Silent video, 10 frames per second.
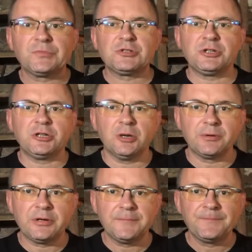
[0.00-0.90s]
Dzień
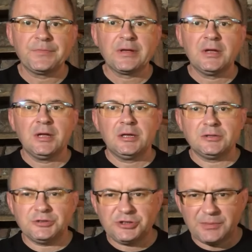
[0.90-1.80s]
dobry.
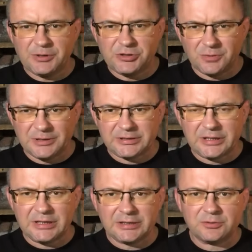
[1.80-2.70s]
Dzisiaj będzie o
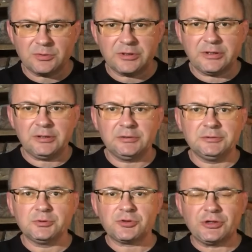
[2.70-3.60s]
materiale, który
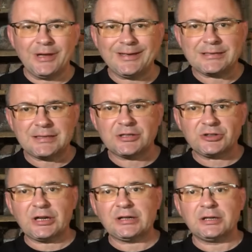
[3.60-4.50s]
już nie jest aż
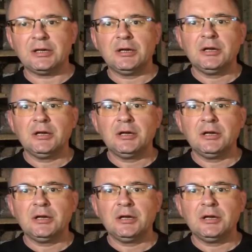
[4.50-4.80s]
tak